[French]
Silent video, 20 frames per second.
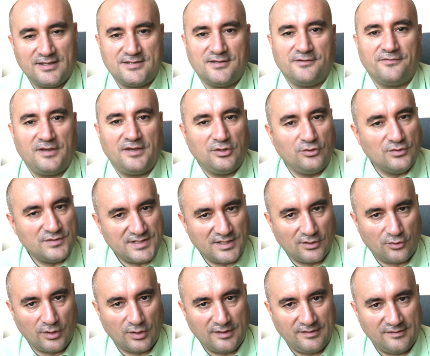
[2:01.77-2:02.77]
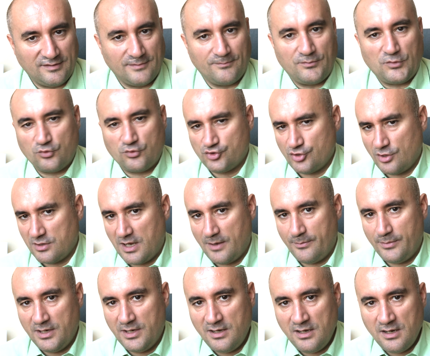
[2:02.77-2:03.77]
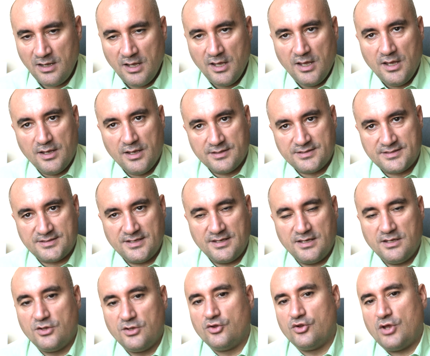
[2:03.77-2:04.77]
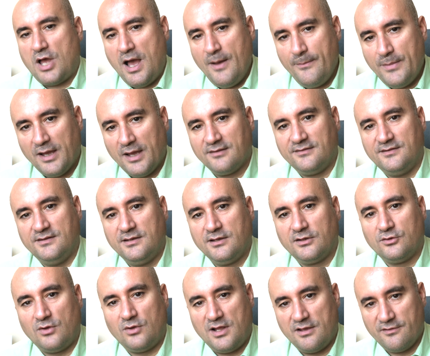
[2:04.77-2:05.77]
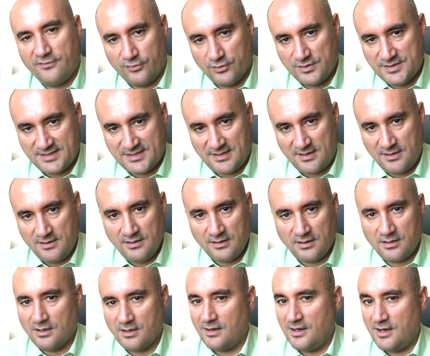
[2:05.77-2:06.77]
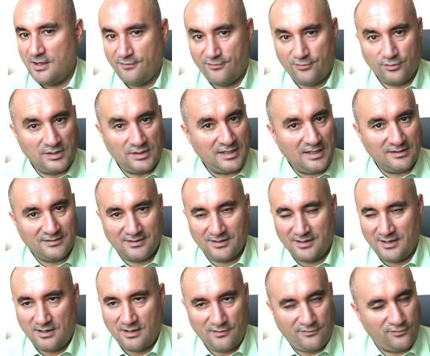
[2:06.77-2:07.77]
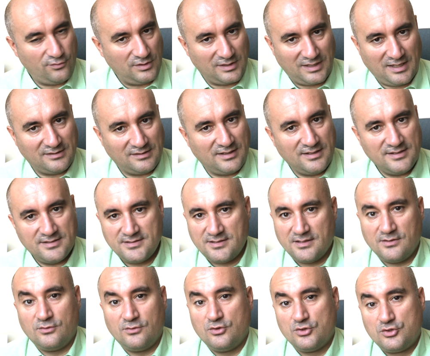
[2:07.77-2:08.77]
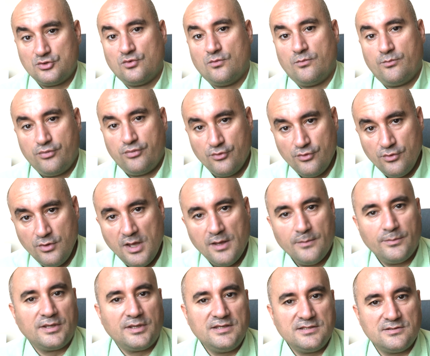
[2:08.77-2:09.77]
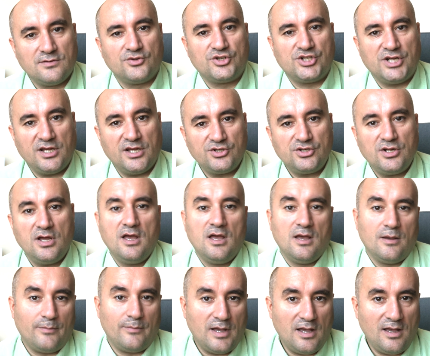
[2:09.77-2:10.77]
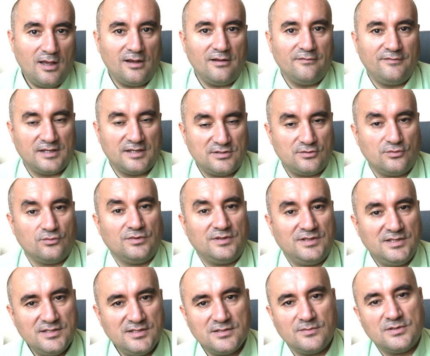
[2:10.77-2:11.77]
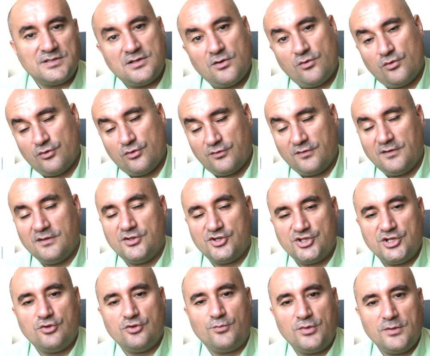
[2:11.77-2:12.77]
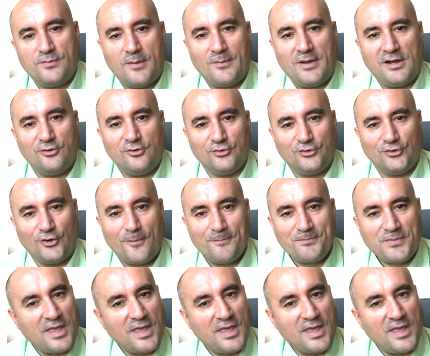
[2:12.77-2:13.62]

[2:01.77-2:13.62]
et ces failles de sécurité. Donc je le rappelle, c'est à partir de l'iPhone 5, l'iPhone 4 et l'iPhone 4S ne sont plus prises en charge par la version 10, mais ça on le sait déjà depuis pas mal de temps.